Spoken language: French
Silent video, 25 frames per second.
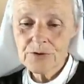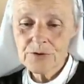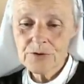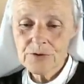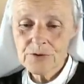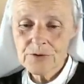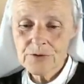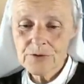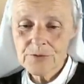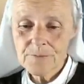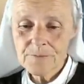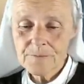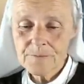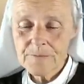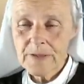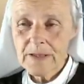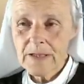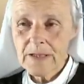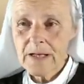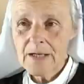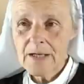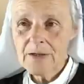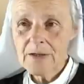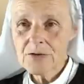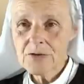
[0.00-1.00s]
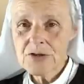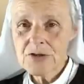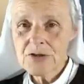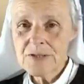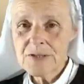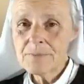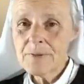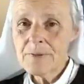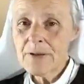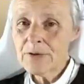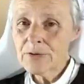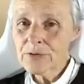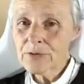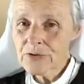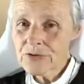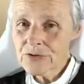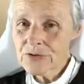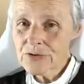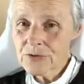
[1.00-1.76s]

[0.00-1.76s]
Donc, alors, euh, alors, j'ai